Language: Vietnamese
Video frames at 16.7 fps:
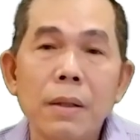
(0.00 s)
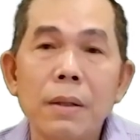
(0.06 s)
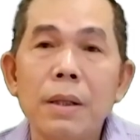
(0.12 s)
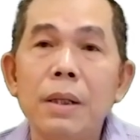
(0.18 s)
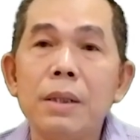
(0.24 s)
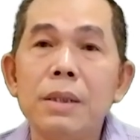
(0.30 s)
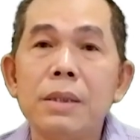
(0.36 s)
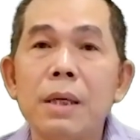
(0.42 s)
cho
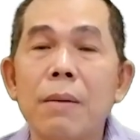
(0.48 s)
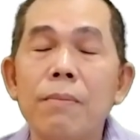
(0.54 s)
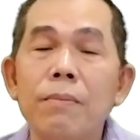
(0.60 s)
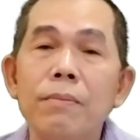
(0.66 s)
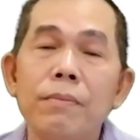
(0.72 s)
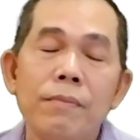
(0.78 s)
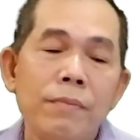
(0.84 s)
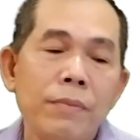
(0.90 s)
đời
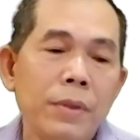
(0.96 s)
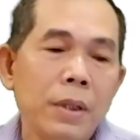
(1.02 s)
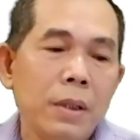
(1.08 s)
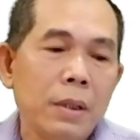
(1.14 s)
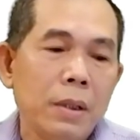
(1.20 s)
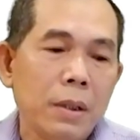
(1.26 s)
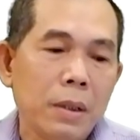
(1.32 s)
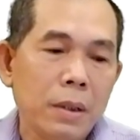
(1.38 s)
sống
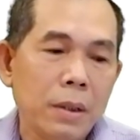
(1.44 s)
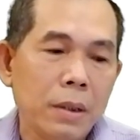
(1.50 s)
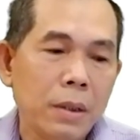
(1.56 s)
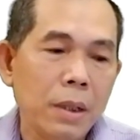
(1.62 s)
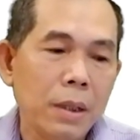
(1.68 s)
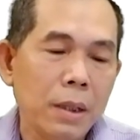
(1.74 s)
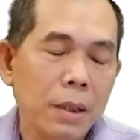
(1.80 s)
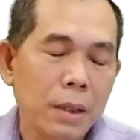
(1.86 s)
à,
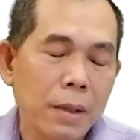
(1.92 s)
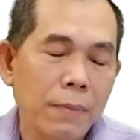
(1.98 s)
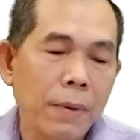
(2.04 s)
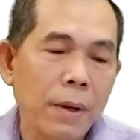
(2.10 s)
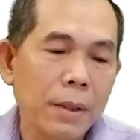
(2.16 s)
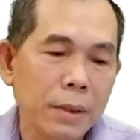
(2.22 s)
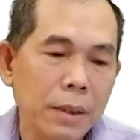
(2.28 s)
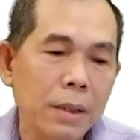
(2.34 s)
rất là
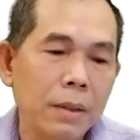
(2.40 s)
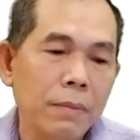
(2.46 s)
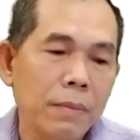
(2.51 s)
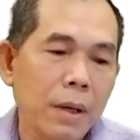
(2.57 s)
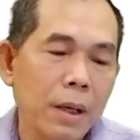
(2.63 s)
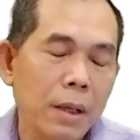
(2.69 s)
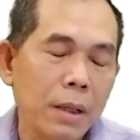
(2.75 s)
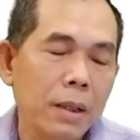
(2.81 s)
phát
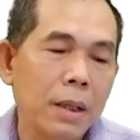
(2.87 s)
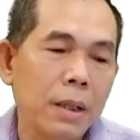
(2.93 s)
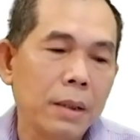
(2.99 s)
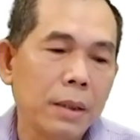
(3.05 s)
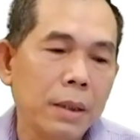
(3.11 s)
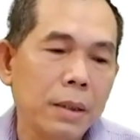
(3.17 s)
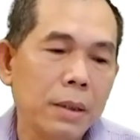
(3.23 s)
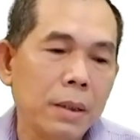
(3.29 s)
triển và rất
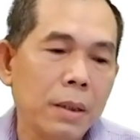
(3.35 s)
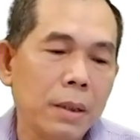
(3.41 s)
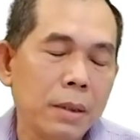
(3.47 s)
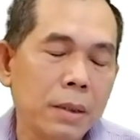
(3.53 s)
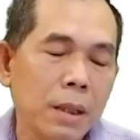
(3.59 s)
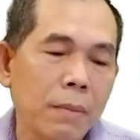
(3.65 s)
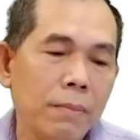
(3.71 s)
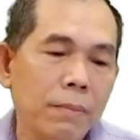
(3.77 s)
cần thiết cho
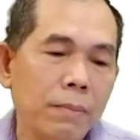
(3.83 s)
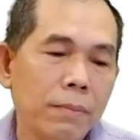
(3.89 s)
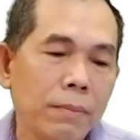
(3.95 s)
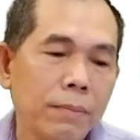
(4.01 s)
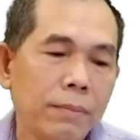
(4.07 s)
đời sống